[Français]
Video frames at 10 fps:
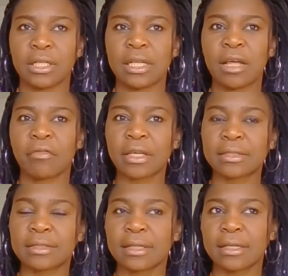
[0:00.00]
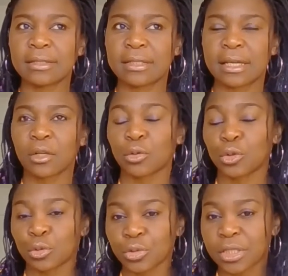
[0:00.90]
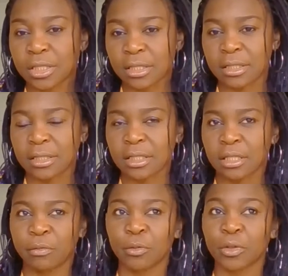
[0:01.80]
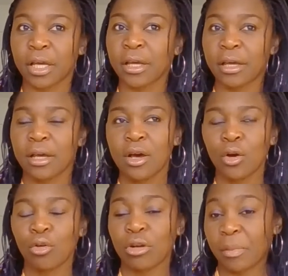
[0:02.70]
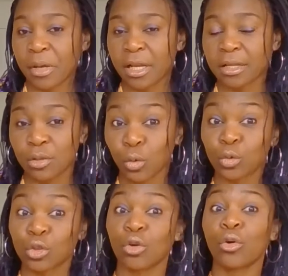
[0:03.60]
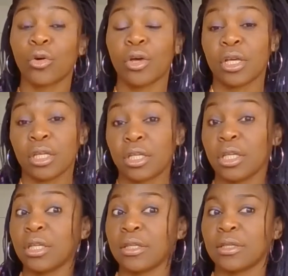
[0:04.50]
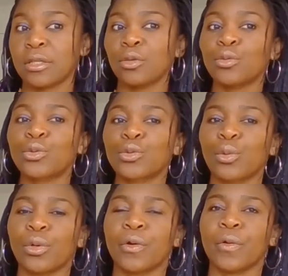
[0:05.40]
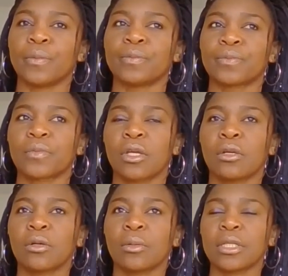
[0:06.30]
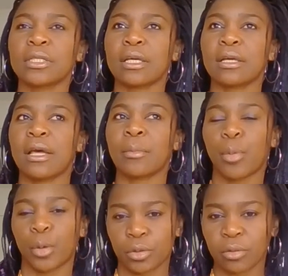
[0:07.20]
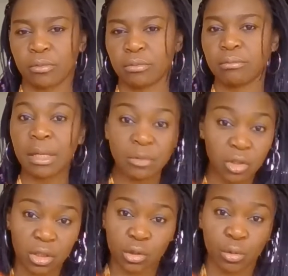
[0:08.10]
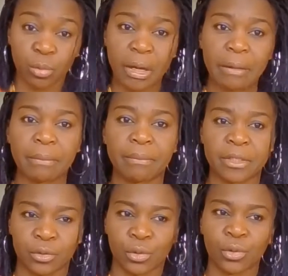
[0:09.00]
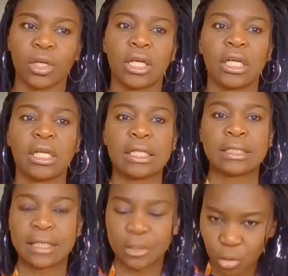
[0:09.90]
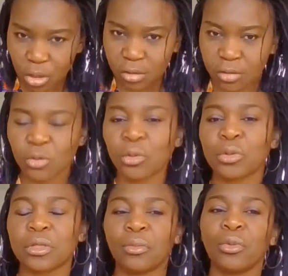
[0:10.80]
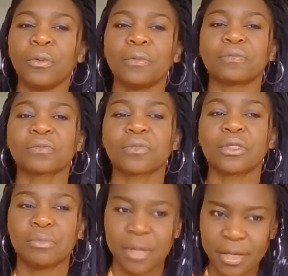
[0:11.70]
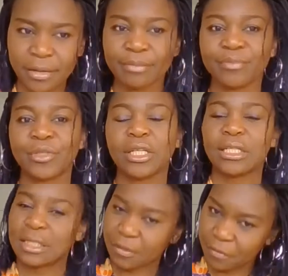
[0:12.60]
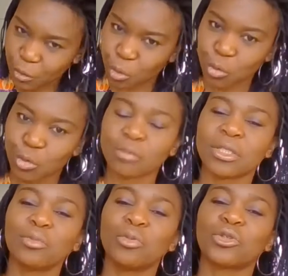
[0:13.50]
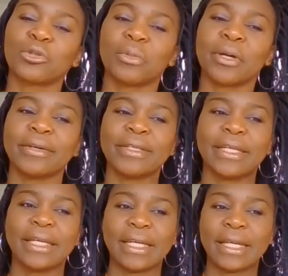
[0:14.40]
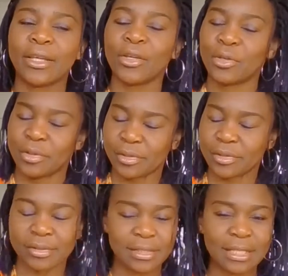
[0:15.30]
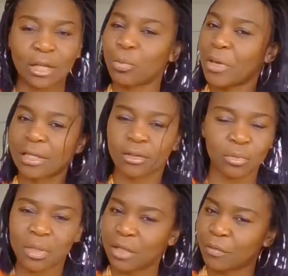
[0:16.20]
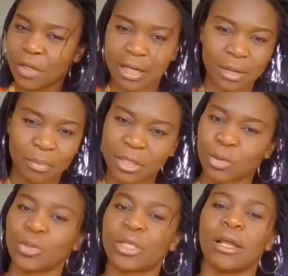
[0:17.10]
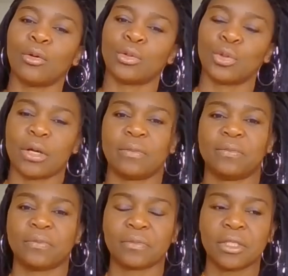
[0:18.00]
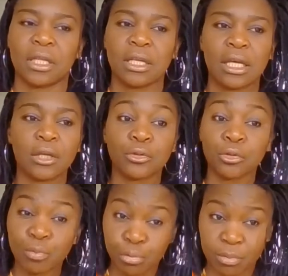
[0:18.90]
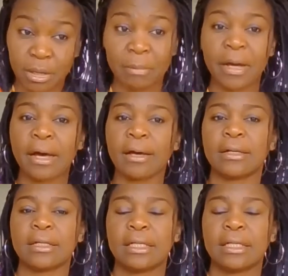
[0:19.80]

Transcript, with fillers: la vérité, c'est quelque chose qu'il faudrait qu'on apprenne à dire aux gens qui, nous sont, euh, comment dire, importants. Même ceux qui ne sont pas, parce que c'est dur à entendre au début, mais ça fait toujours son petit bout de chemin et euh, ça ne peut être que bénéfique à la personne qui la reçoit. Et donc, pour ma part,